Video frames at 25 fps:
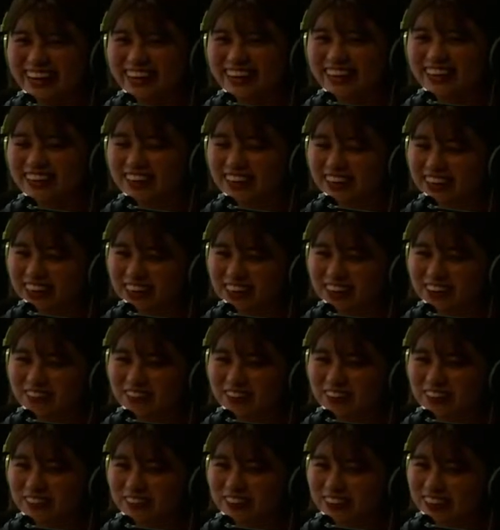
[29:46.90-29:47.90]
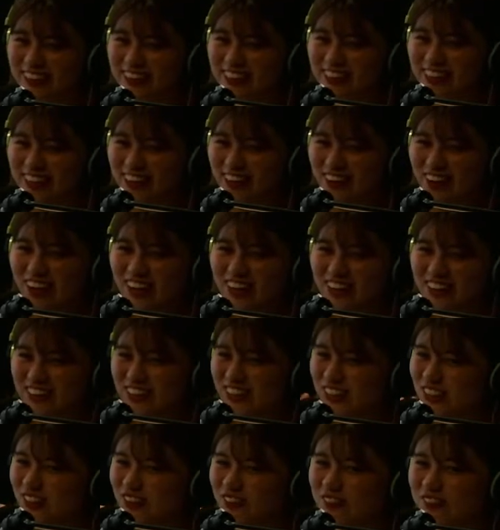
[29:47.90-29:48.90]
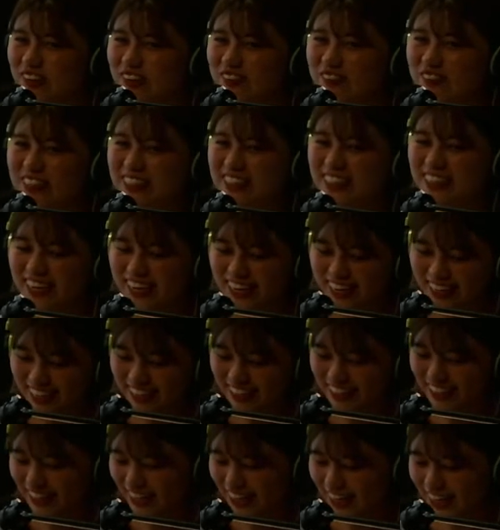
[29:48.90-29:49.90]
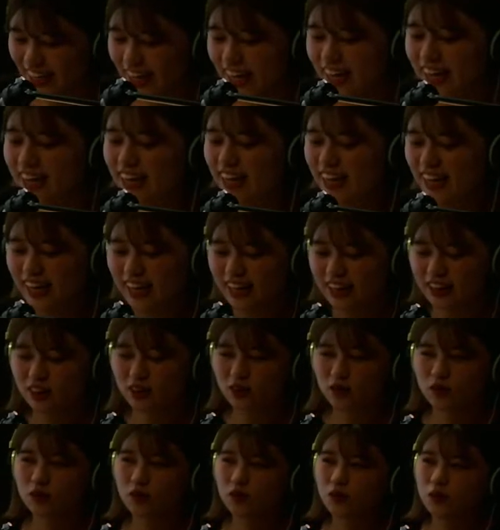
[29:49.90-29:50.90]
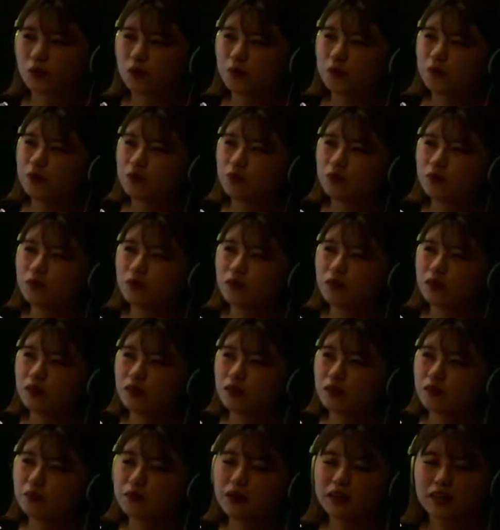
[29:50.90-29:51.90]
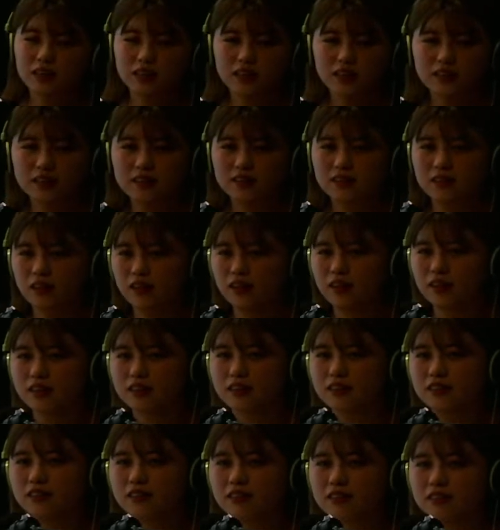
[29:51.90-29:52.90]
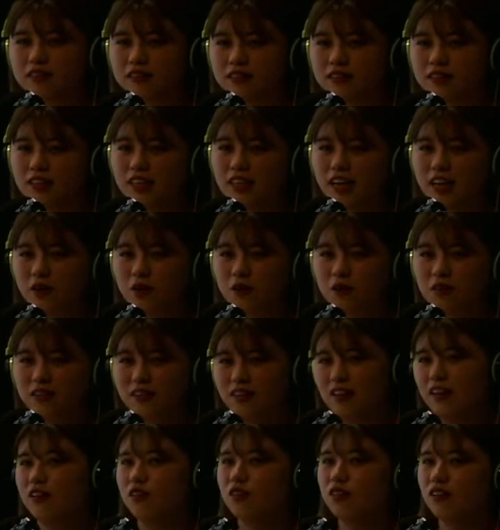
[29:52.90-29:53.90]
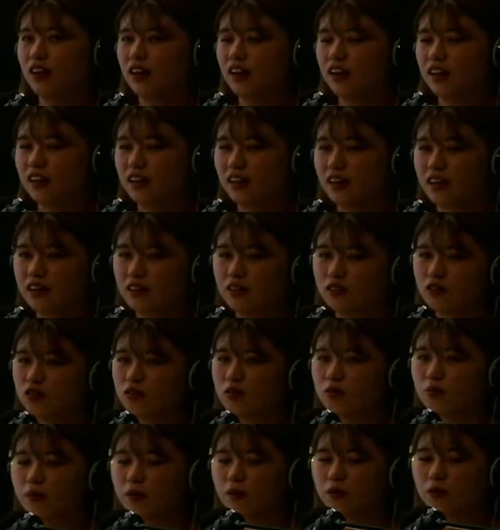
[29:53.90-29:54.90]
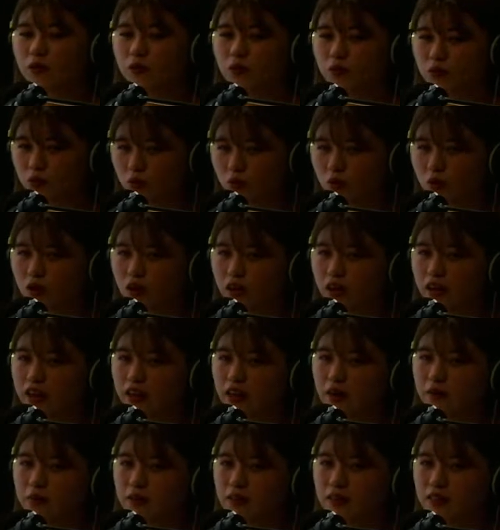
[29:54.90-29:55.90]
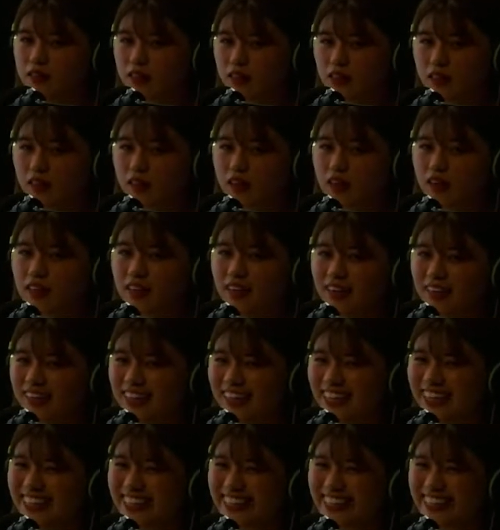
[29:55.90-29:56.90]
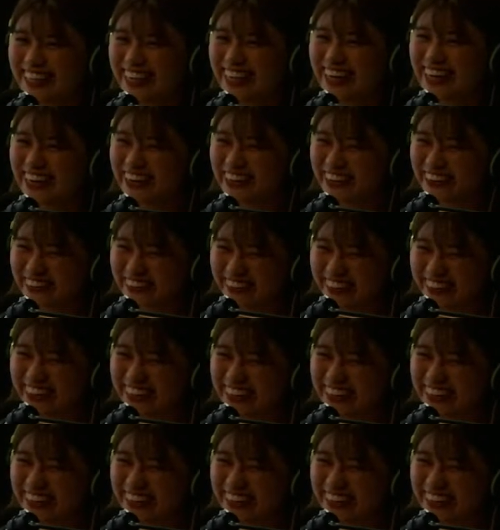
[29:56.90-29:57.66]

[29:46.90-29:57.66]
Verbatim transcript: 考えがまとまっていないのがちょっとバレますね。えっと、まあね、ただ好きだよっていうだけで、ちょっと Perfume を選ばせていただいたんですけれども